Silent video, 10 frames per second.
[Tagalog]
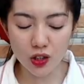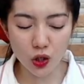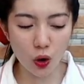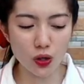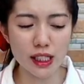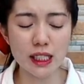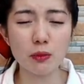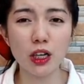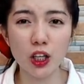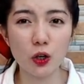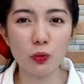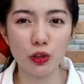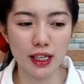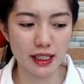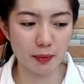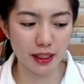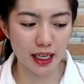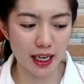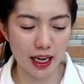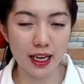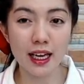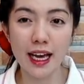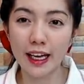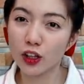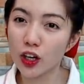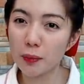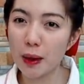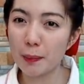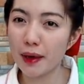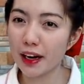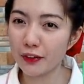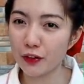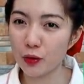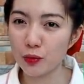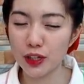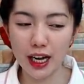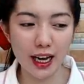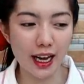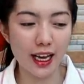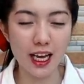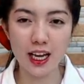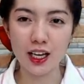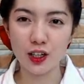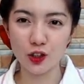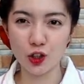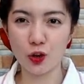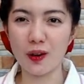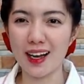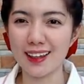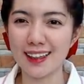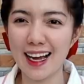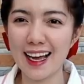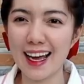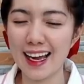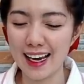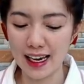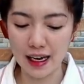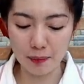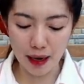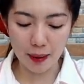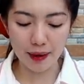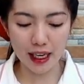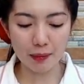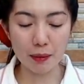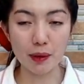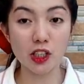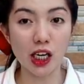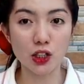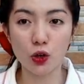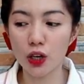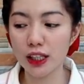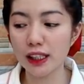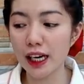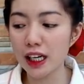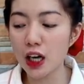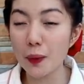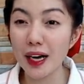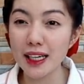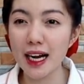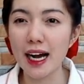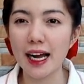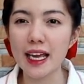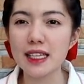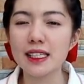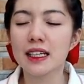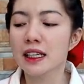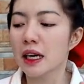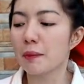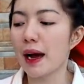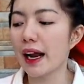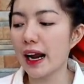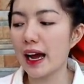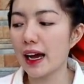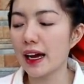So, sisimulan ko muna sa madali. Ito, ipaparef ko muna kay jowa dahil para malamig pa siya. So, hindi tayo nagawa ng ice para